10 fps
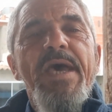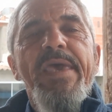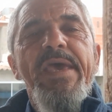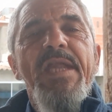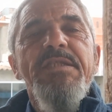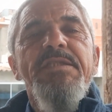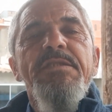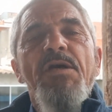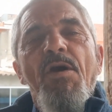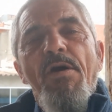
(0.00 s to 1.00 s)
e aquelas.
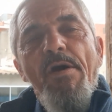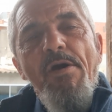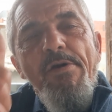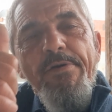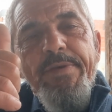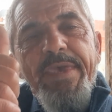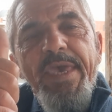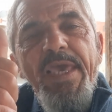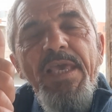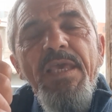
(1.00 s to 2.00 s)

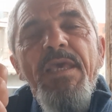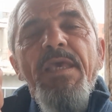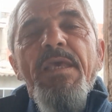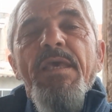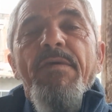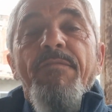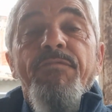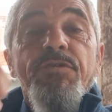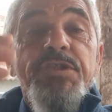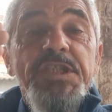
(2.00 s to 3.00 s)
Ok?
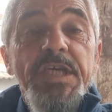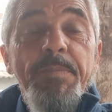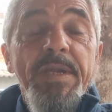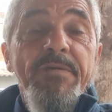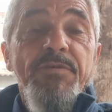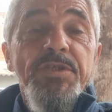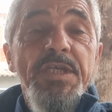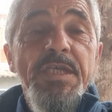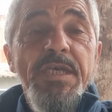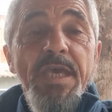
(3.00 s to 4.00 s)
Vou deixar para
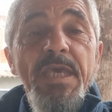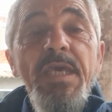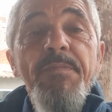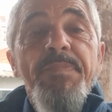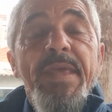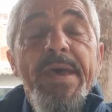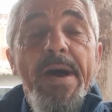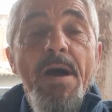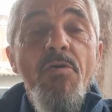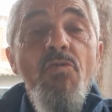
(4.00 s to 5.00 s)
vocês aí
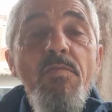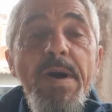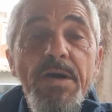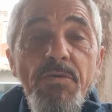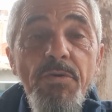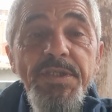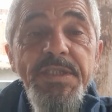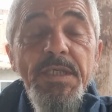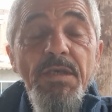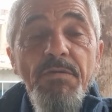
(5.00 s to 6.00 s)
alguma
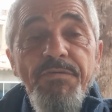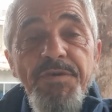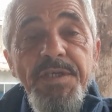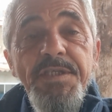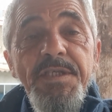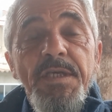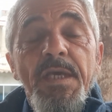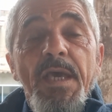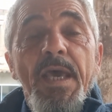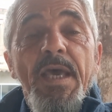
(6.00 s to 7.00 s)
coisa que eu fiz
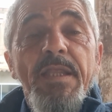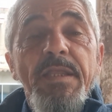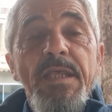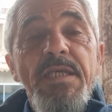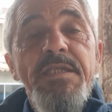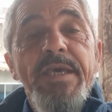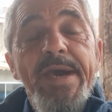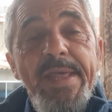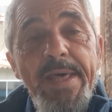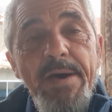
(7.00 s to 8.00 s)
é, nesse
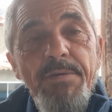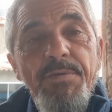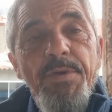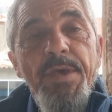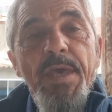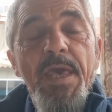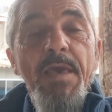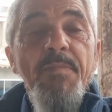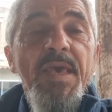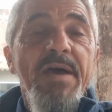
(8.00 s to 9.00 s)
canal
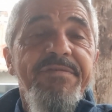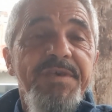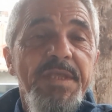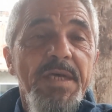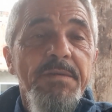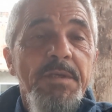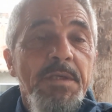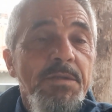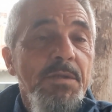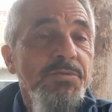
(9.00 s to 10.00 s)
em minha vida.
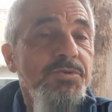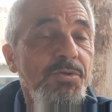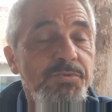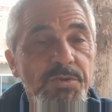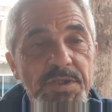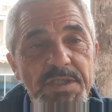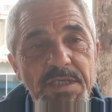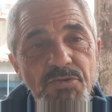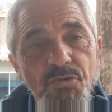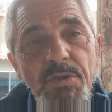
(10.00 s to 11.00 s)
Não são todas
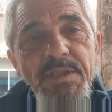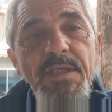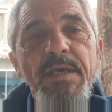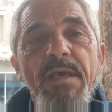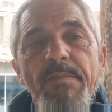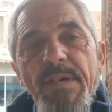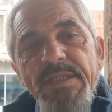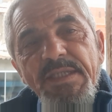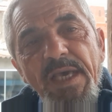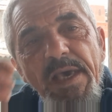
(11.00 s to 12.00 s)
as coisas,
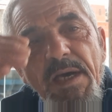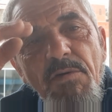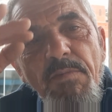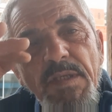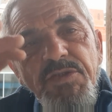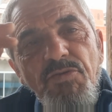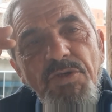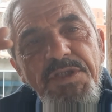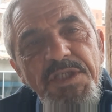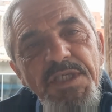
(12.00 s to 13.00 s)
mas é algumas
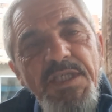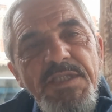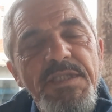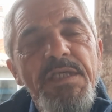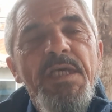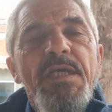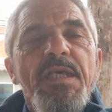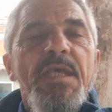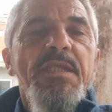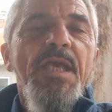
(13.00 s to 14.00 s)
coisinhas
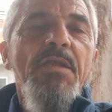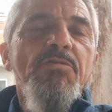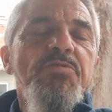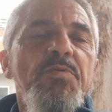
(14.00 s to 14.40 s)
que tem nos